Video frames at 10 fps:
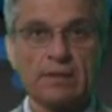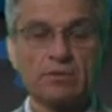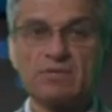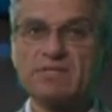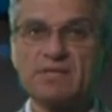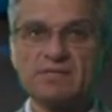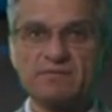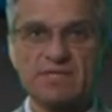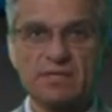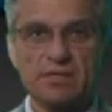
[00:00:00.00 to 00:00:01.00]
но здесь
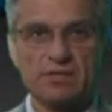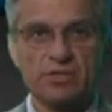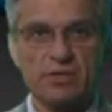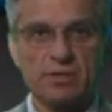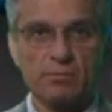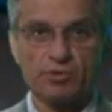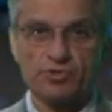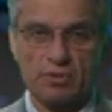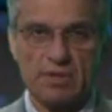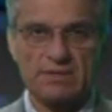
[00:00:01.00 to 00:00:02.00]
восходящий
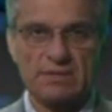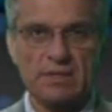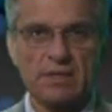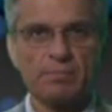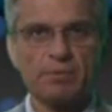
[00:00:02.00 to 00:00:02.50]
импульс угас и